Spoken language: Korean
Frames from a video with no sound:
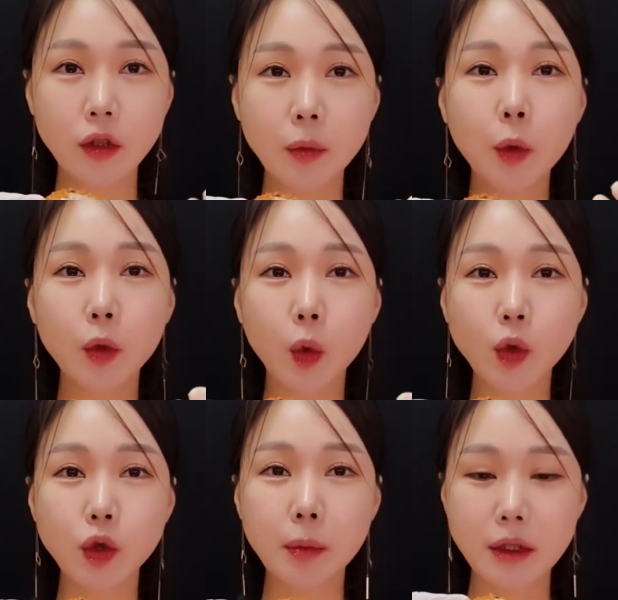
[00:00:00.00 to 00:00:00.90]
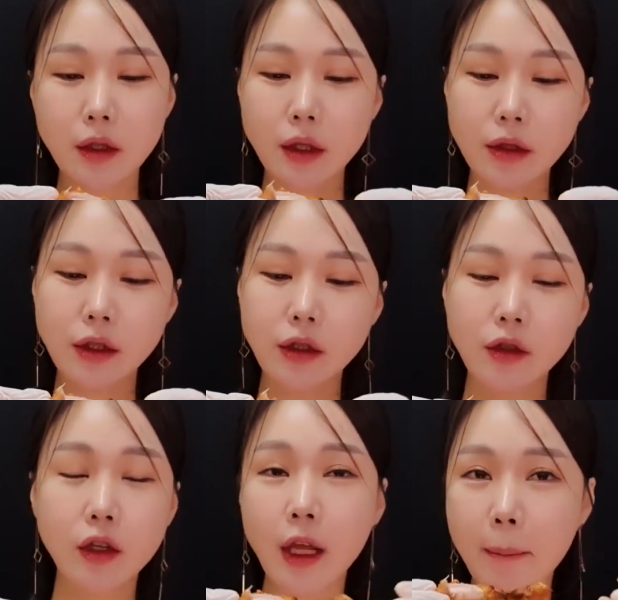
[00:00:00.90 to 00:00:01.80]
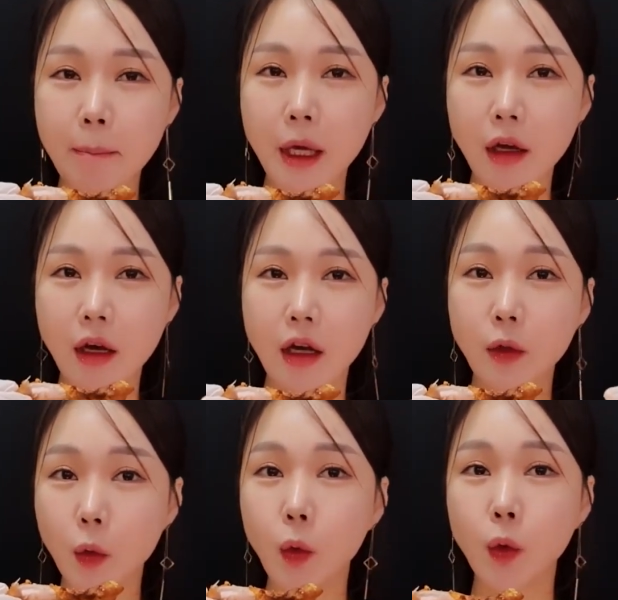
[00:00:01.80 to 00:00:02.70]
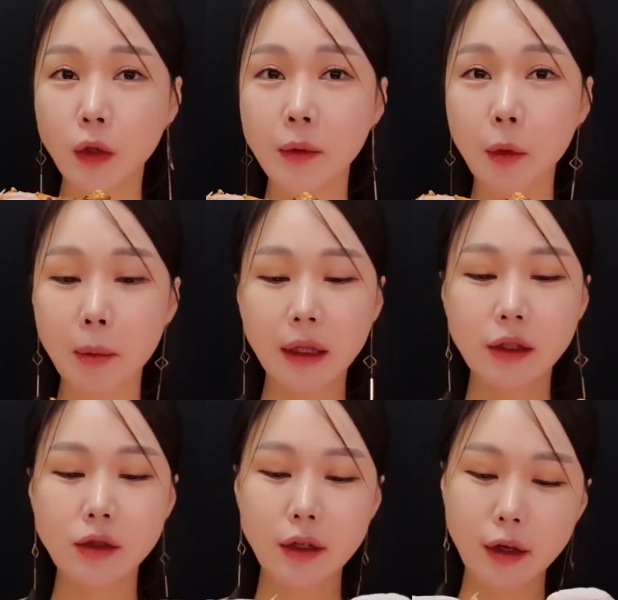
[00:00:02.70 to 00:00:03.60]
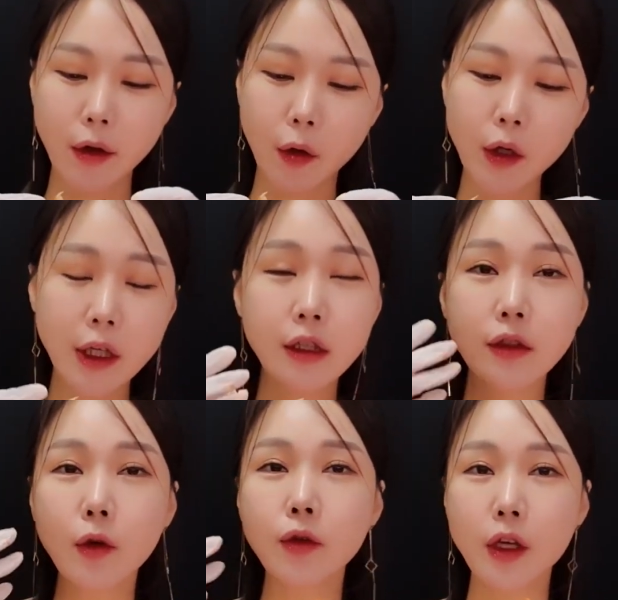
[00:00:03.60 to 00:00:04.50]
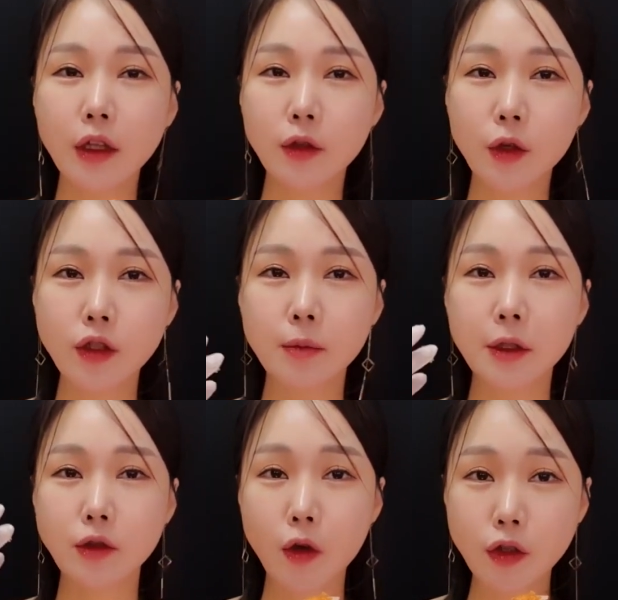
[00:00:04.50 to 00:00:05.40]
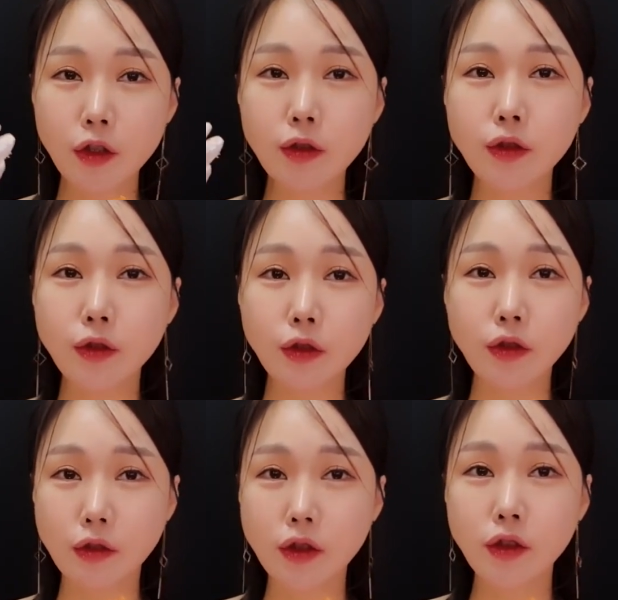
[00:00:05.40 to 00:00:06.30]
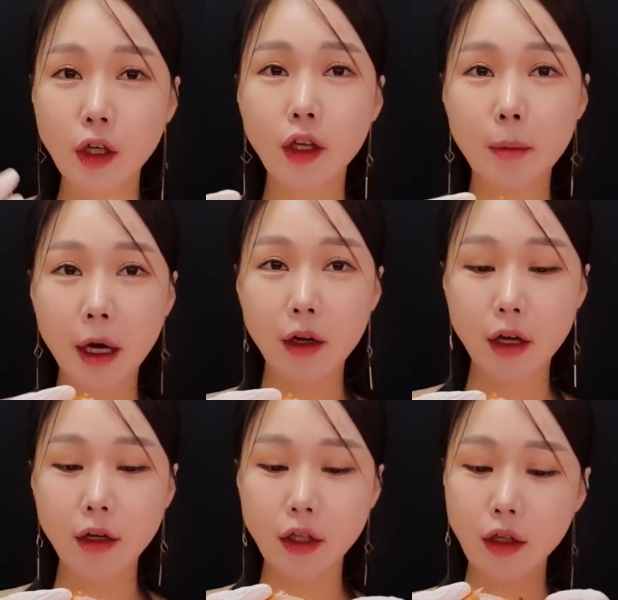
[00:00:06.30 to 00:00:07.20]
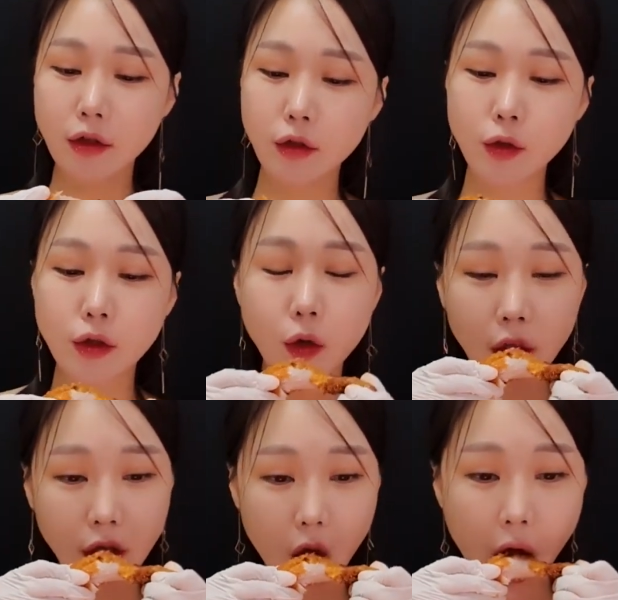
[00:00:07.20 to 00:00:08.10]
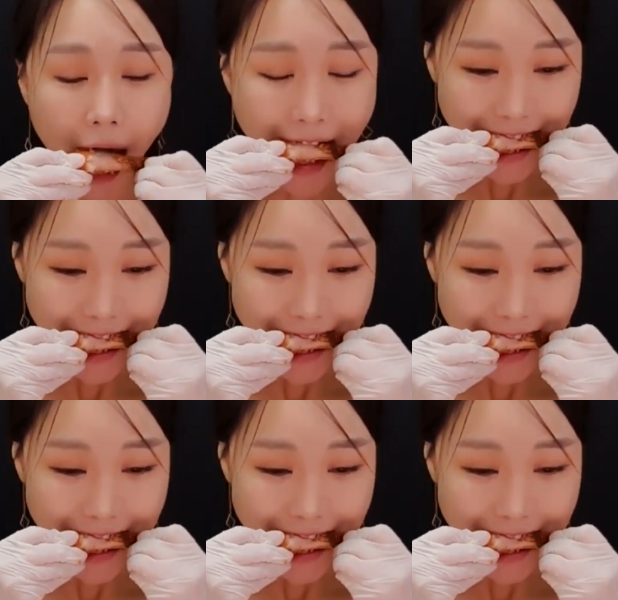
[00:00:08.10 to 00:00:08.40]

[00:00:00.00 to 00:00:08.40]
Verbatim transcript: 그 기본 고추바사삭 치킨의 담백한 그 기본 맛 있잖아요. 그런 게 느껴지면서 끝으로 은은하게 마라 향이 느껴지는 것 같아요.